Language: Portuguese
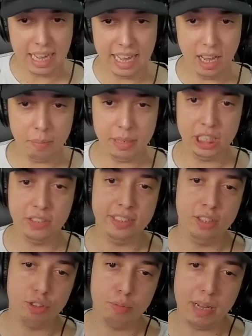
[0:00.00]
realmente, vai
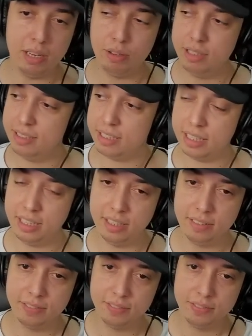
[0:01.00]
ter uns balões aqui
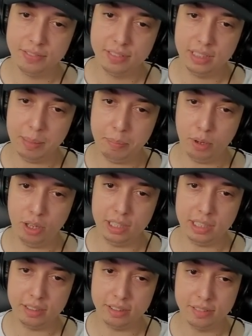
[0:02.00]
na porta.